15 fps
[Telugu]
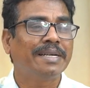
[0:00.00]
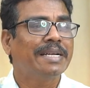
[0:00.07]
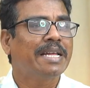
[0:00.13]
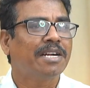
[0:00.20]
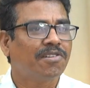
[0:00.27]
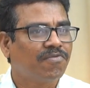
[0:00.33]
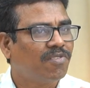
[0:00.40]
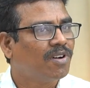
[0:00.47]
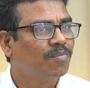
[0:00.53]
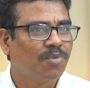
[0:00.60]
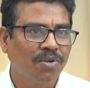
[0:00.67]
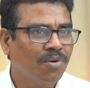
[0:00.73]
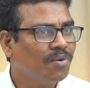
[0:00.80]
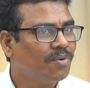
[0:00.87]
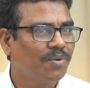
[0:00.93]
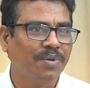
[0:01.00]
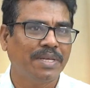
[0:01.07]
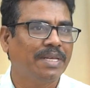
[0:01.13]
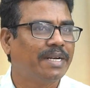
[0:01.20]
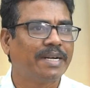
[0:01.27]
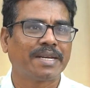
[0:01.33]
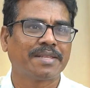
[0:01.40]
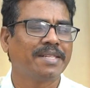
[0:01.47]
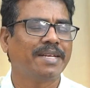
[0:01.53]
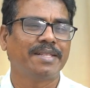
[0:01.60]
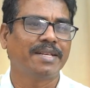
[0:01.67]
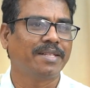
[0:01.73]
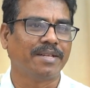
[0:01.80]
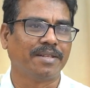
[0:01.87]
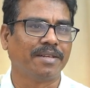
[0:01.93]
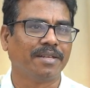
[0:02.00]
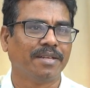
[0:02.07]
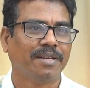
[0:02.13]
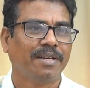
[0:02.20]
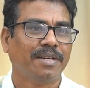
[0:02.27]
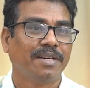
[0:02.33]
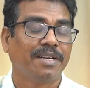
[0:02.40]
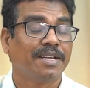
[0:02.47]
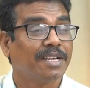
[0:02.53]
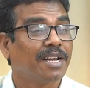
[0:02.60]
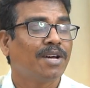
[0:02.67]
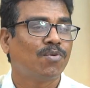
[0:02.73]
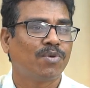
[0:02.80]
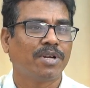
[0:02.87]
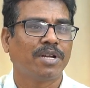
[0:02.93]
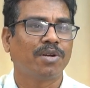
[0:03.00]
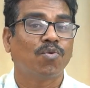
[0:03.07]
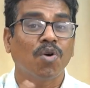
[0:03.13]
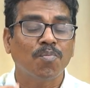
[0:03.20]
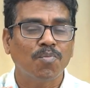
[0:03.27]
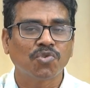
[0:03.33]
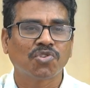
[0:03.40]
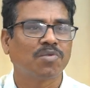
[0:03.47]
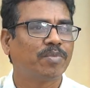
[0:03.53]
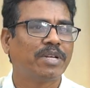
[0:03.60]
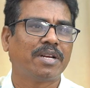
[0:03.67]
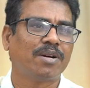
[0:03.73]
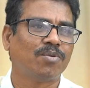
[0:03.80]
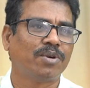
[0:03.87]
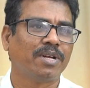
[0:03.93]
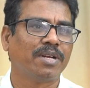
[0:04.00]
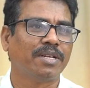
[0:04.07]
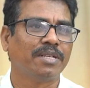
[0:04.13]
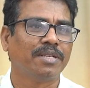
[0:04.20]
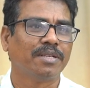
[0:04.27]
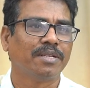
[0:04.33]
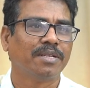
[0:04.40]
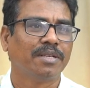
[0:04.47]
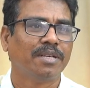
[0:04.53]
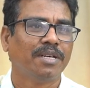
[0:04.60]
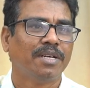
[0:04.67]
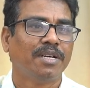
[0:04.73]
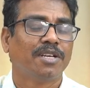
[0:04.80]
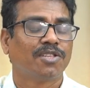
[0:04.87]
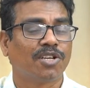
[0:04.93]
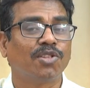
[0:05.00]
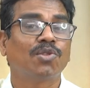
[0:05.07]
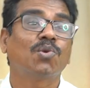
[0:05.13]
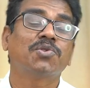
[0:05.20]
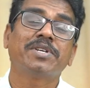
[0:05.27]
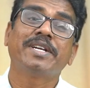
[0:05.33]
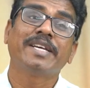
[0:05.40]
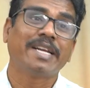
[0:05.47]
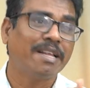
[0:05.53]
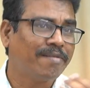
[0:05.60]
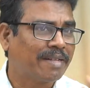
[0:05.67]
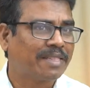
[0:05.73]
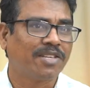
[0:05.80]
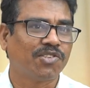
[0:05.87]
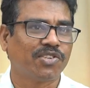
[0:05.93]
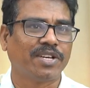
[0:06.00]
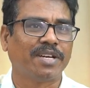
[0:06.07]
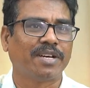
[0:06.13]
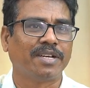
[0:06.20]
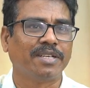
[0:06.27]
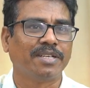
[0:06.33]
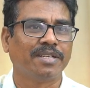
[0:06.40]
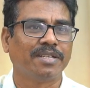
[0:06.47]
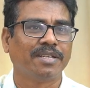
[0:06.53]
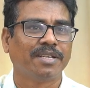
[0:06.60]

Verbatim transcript: ఇండైరెక్ట్ ఫామ్ లో ఈ లిటరసీ అందేదండి ఎస్ ఎలా ఉండాలి కోపం వచ్చినప్పుడు ఎలా ఉండాలి సంతోషాన్ని ఎలా వ్యక్తం చేయాలి